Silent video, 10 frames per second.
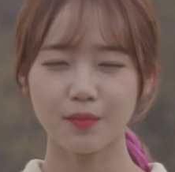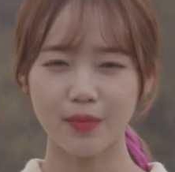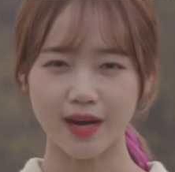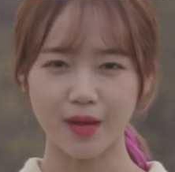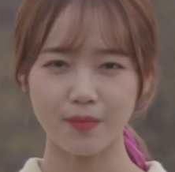
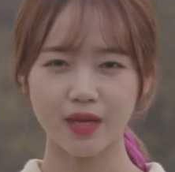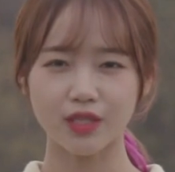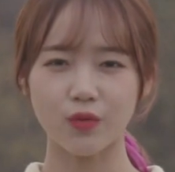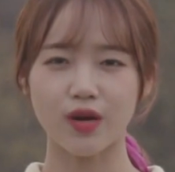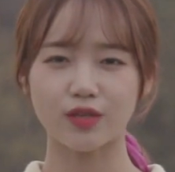말
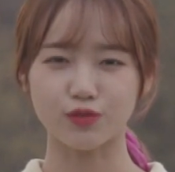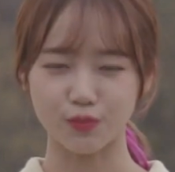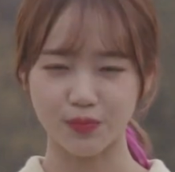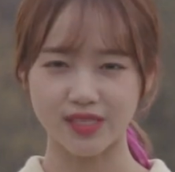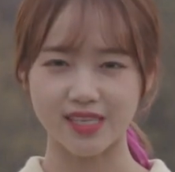한마디와
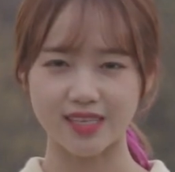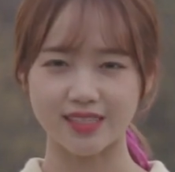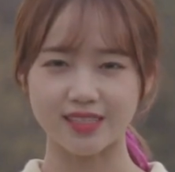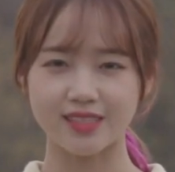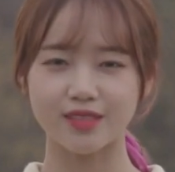
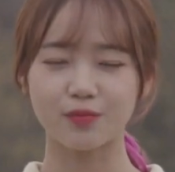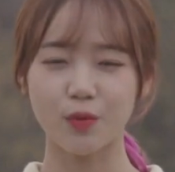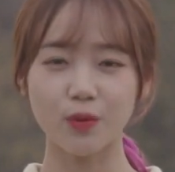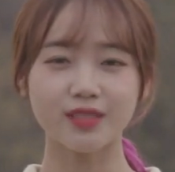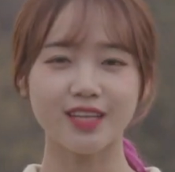눈빛에는
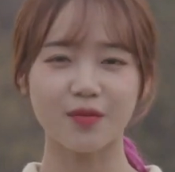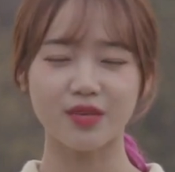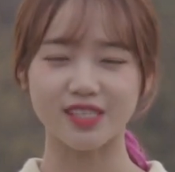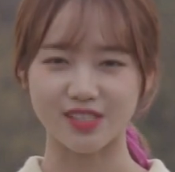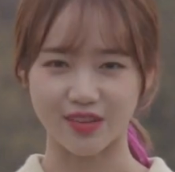
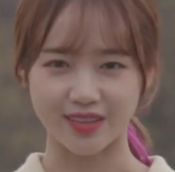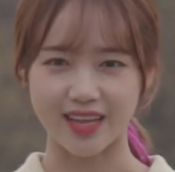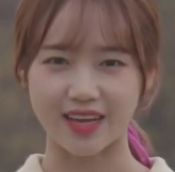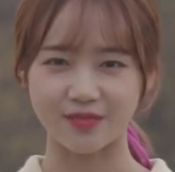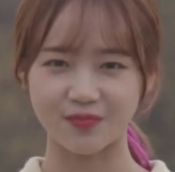포근함이
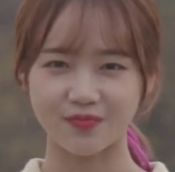있었다.